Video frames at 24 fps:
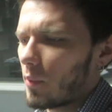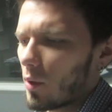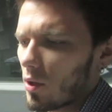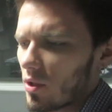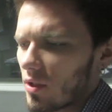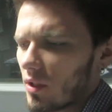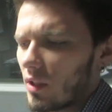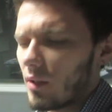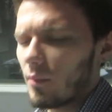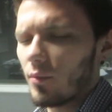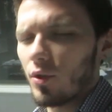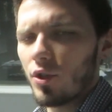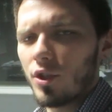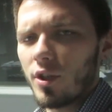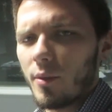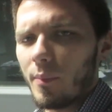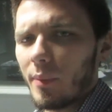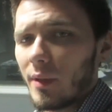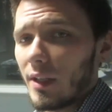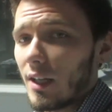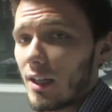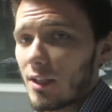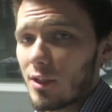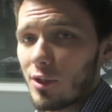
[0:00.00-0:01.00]
просто немножко
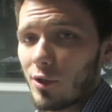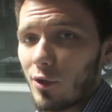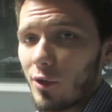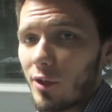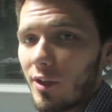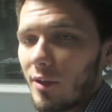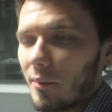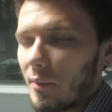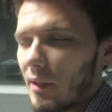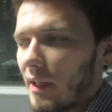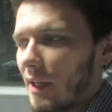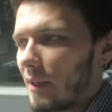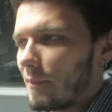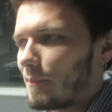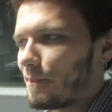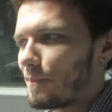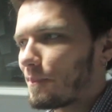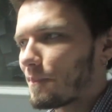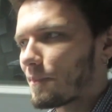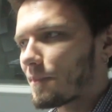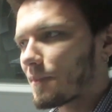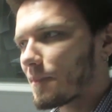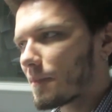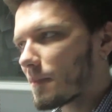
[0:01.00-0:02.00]
подрастроило меня.
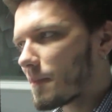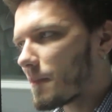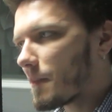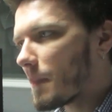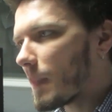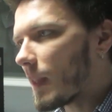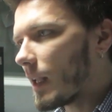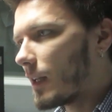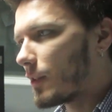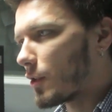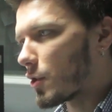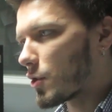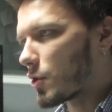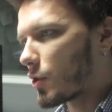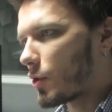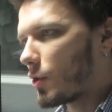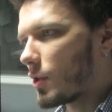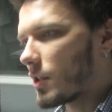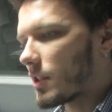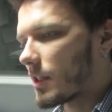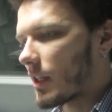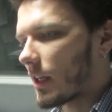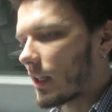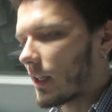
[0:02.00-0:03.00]
Но с
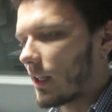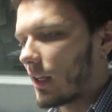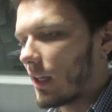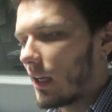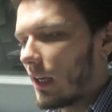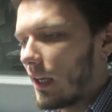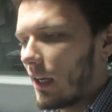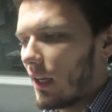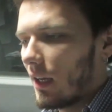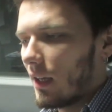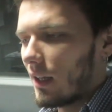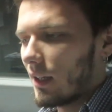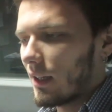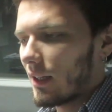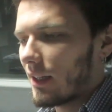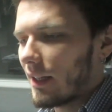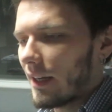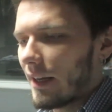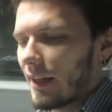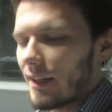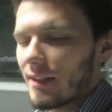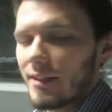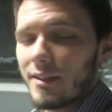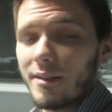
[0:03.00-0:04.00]
другой стороны,
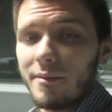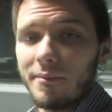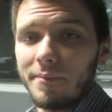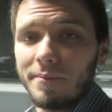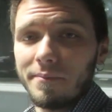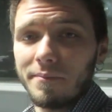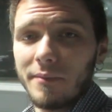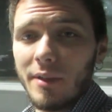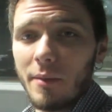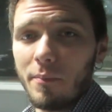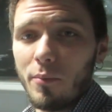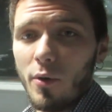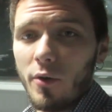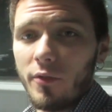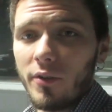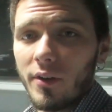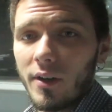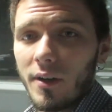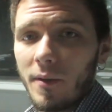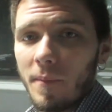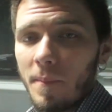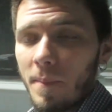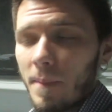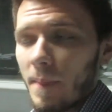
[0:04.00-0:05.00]
хрен с ним, да пофиг.
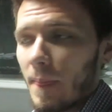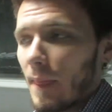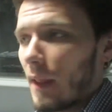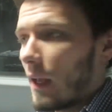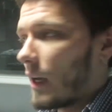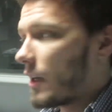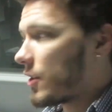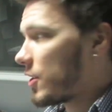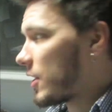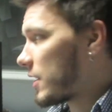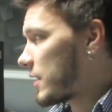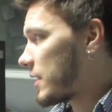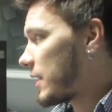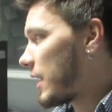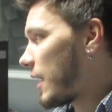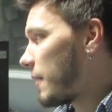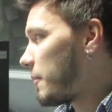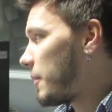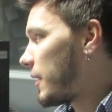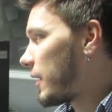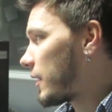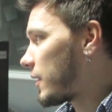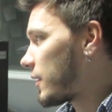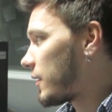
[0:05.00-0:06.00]
Сейчас на
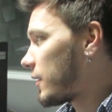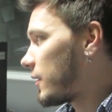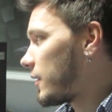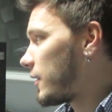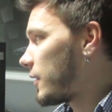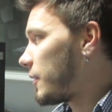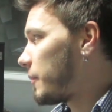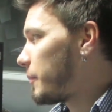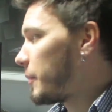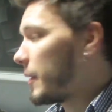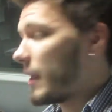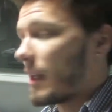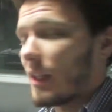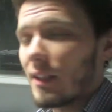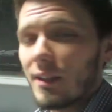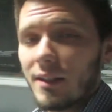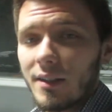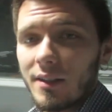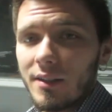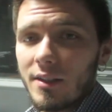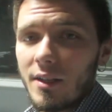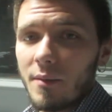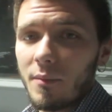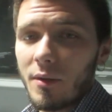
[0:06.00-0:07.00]
обед, э, перед
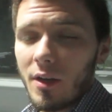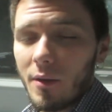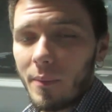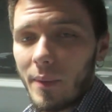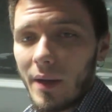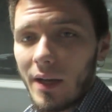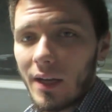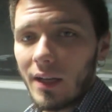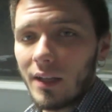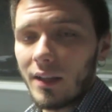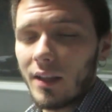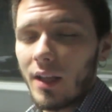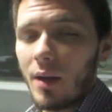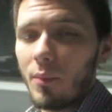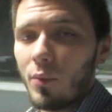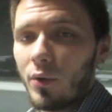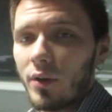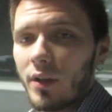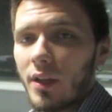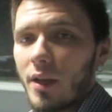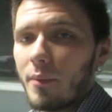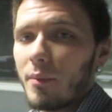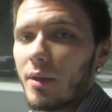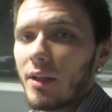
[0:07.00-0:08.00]
тем, как поехать
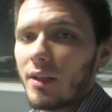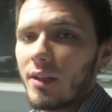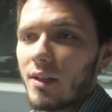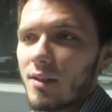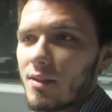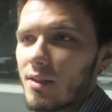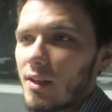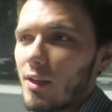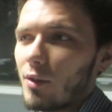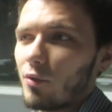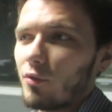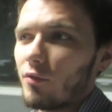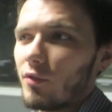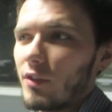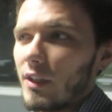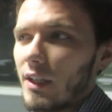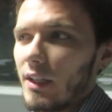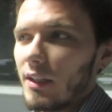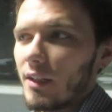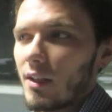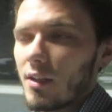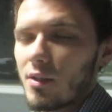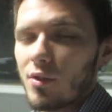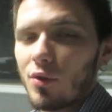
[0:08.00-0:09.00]
домой на обед, я заеду в
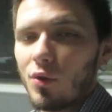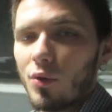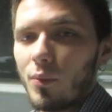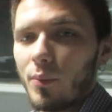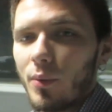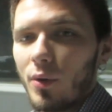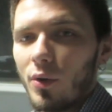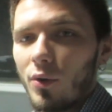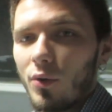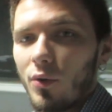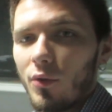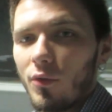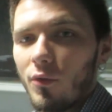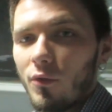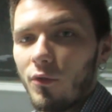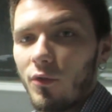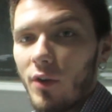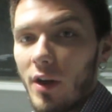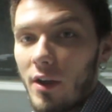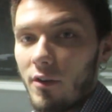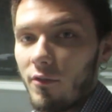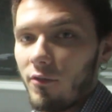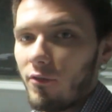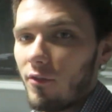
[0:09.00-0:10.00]
ДНС и куплю
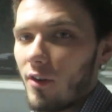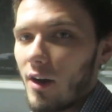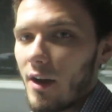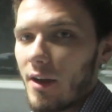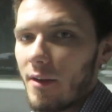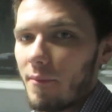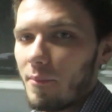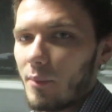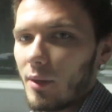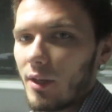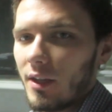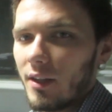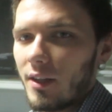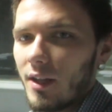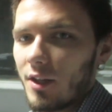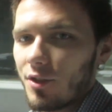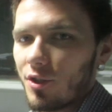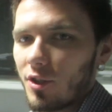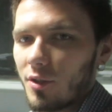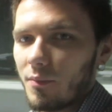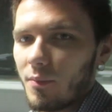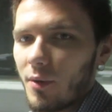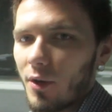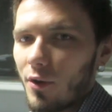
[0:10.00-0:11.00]
Wi-Fi
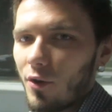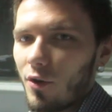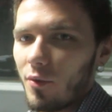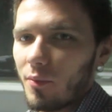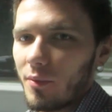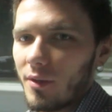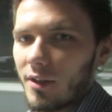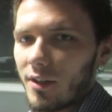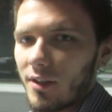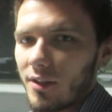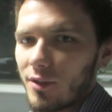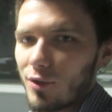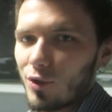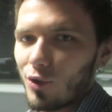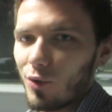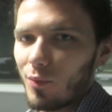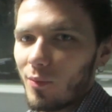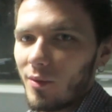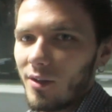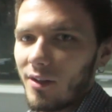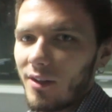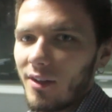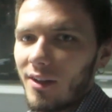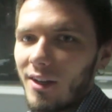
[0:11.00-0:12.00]
передатчик-приемник,
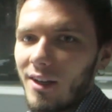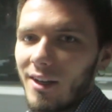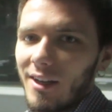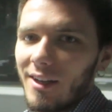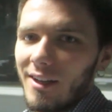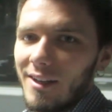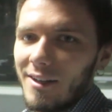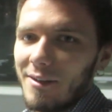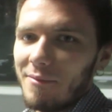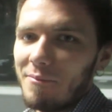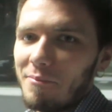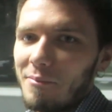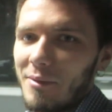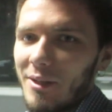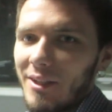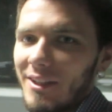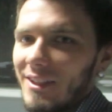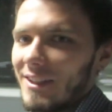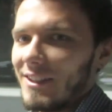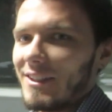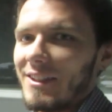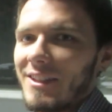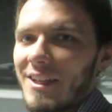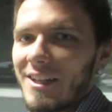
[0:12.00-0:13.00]
чтобы
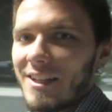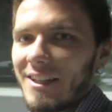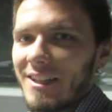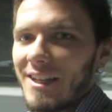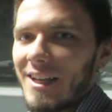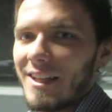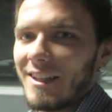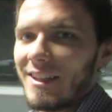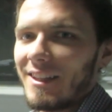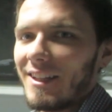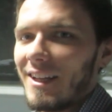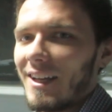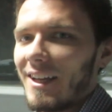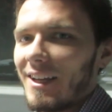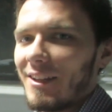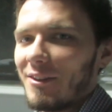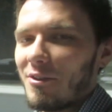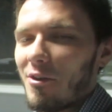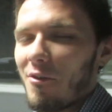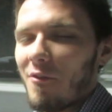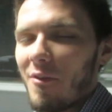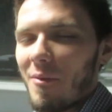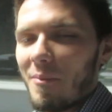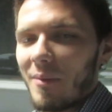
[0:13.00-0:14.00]
был интернет на
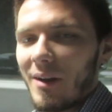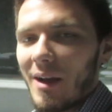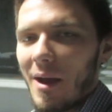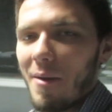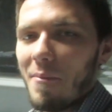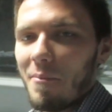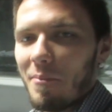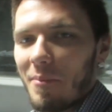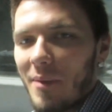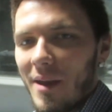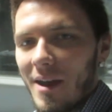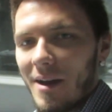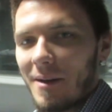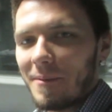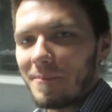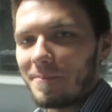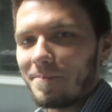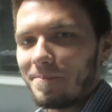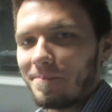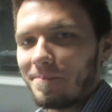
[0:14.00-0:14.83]
новом компе.